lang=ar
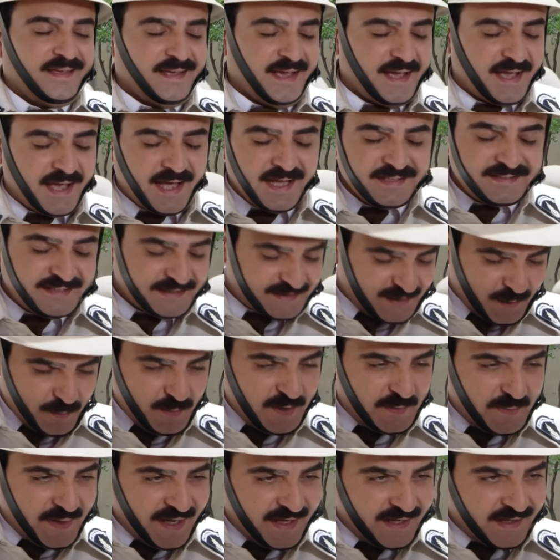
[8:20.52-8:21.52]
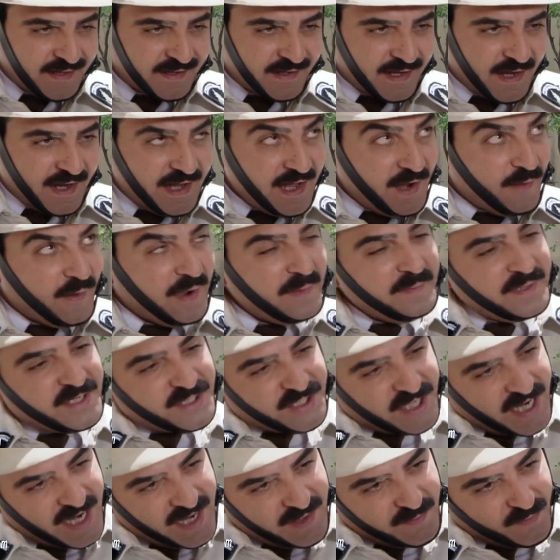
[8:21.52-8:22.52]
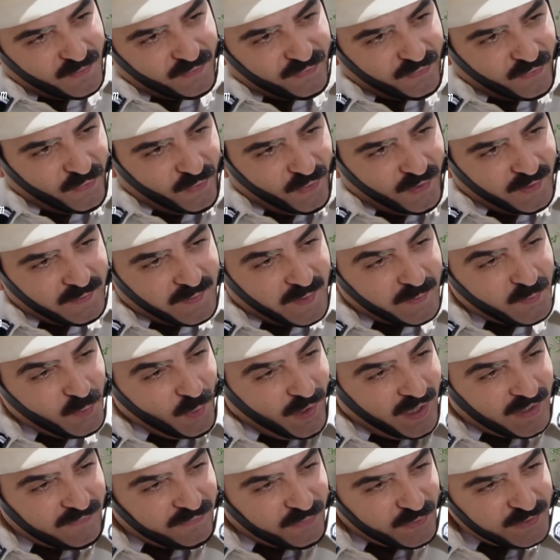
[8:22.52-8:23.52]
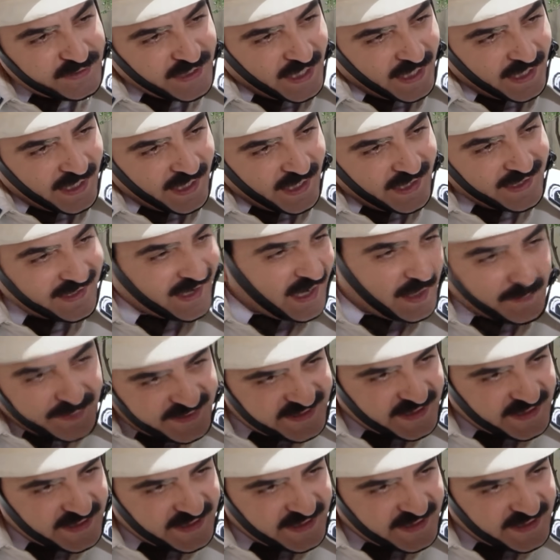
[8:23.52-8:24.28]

يا خالتي طولي بالك هي اوامر جايه من فوق ممنوع الفوتي على الحاره